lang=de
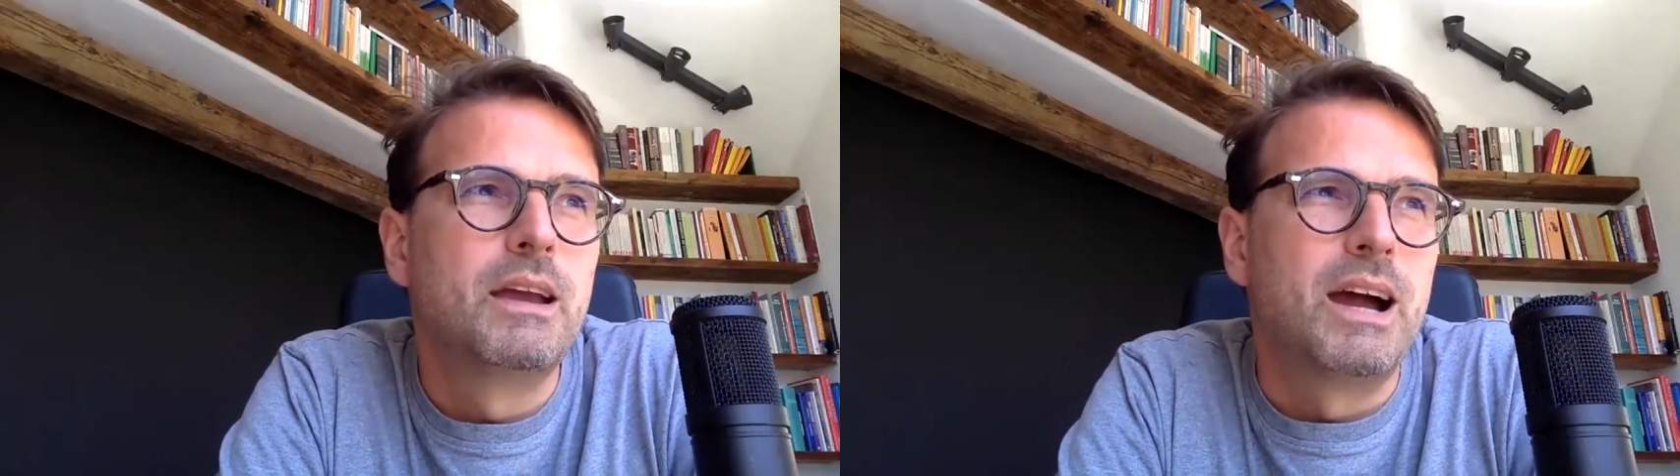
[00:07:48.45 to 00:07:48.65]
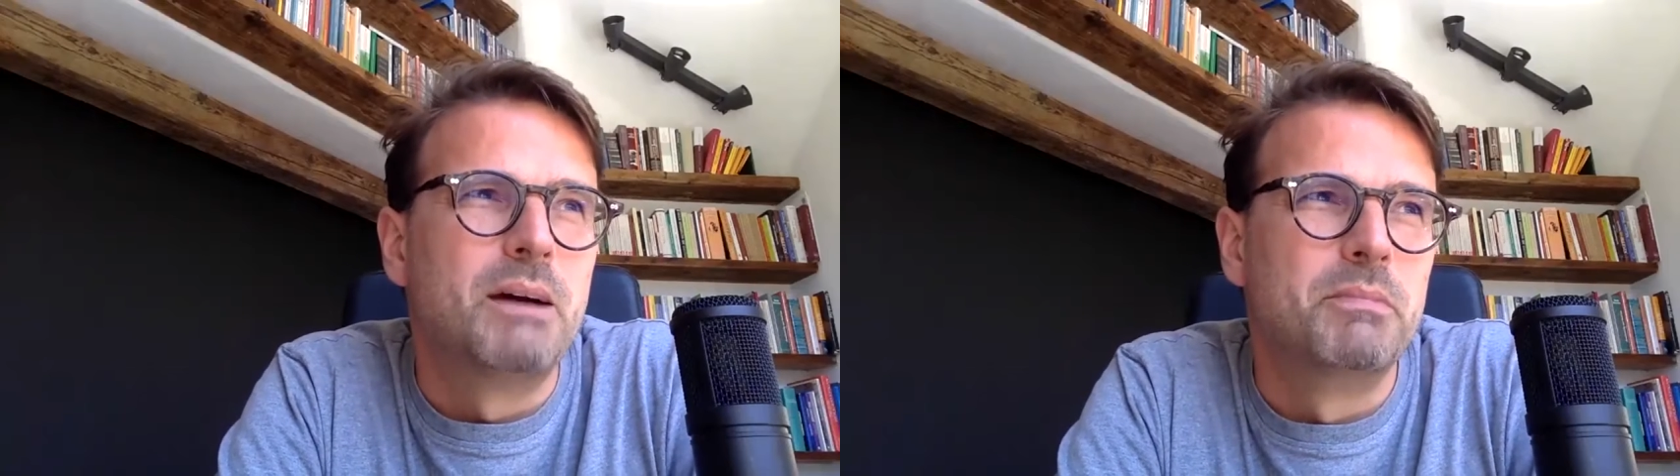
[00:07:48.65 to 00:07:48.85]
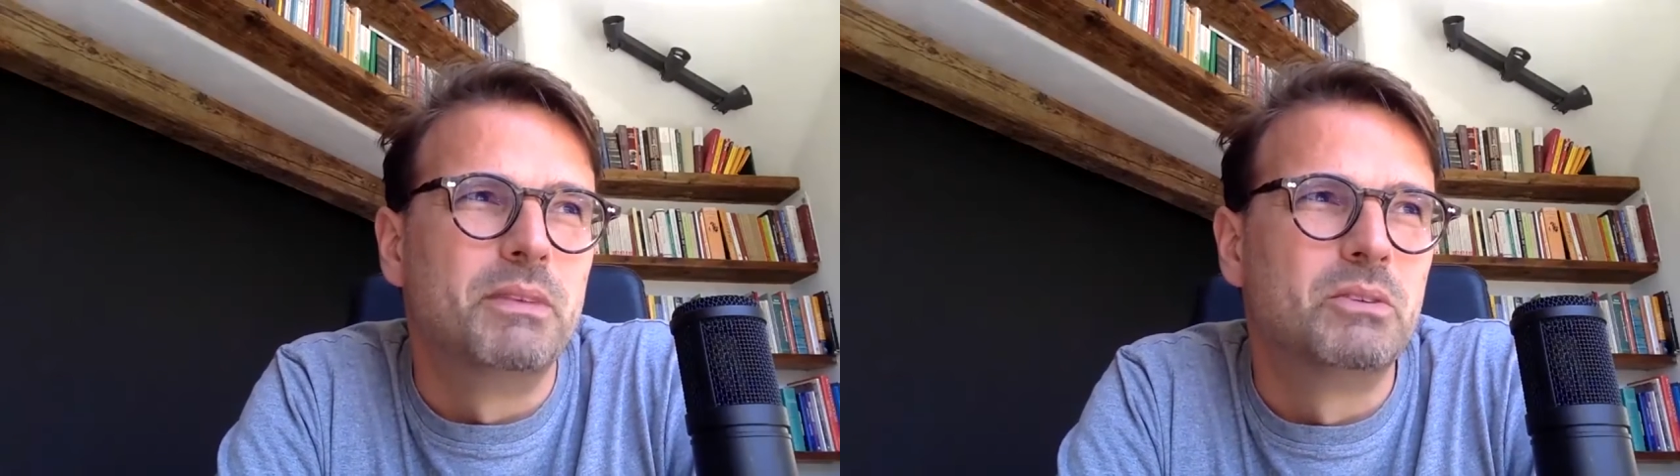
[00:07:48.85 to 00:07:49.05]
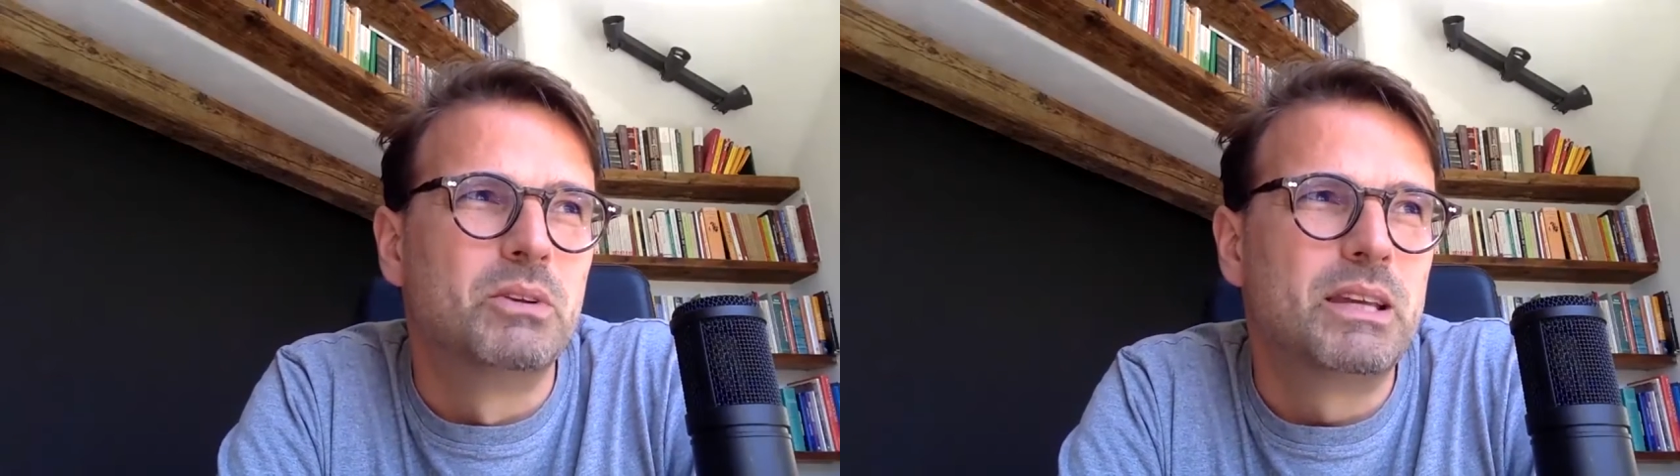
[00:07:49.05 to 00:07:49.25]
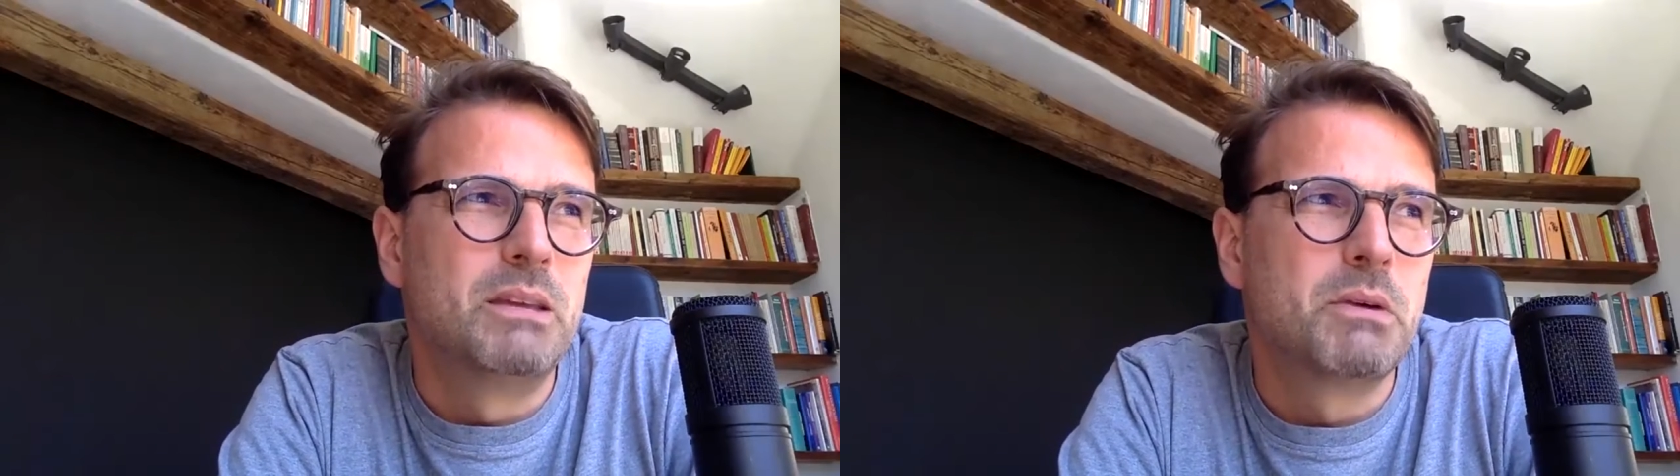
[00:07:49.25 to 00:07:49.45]
haben
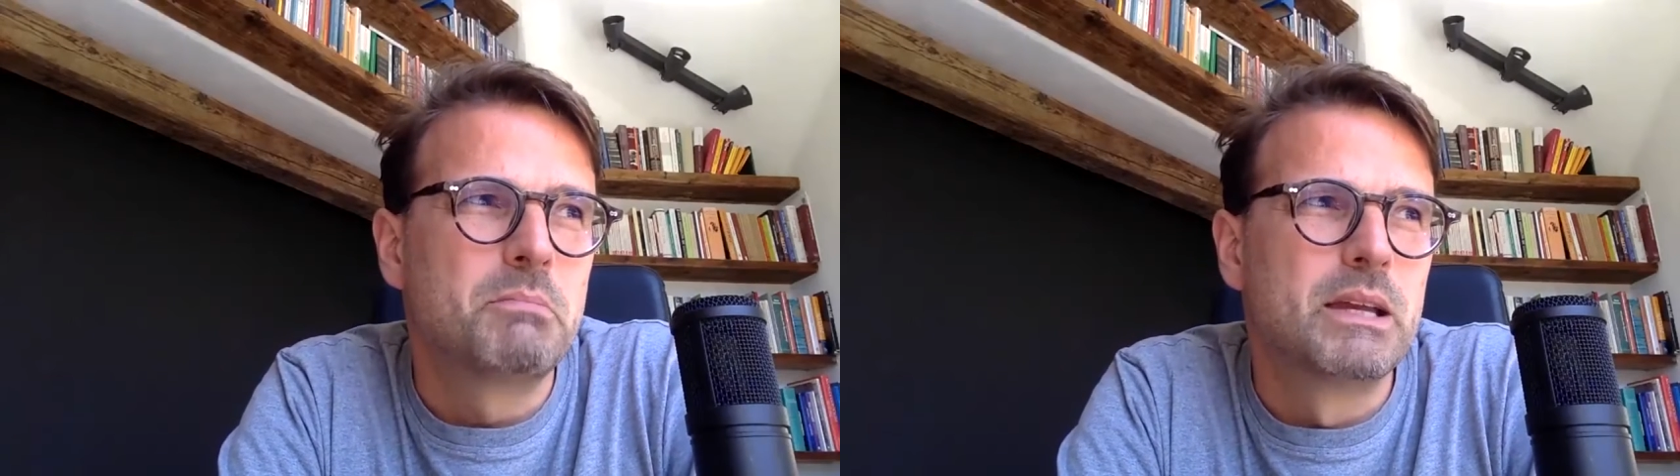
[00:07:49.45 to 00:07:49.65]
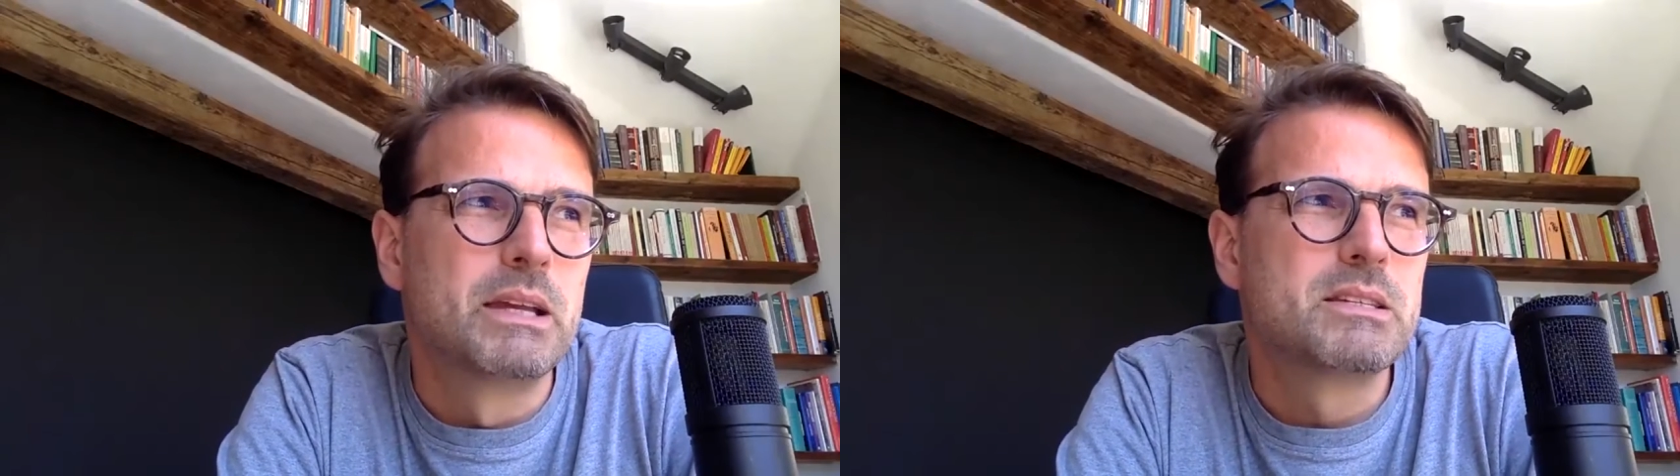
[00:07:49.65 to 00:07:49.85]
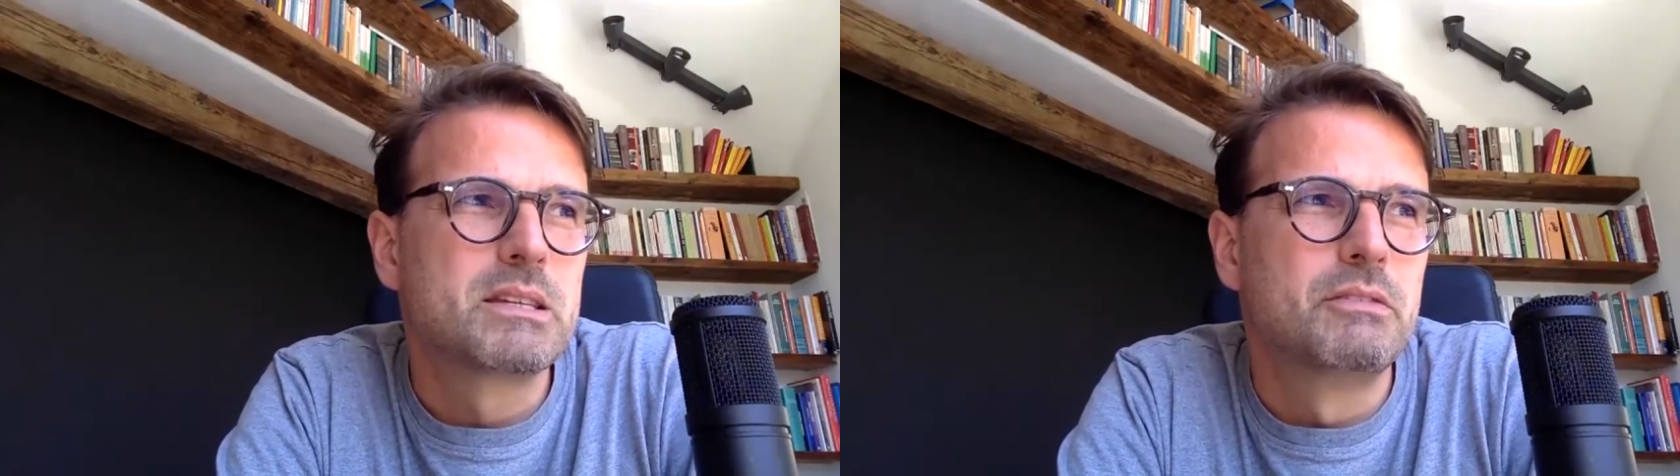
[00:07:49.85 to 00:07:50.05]
natürlich immer mehr das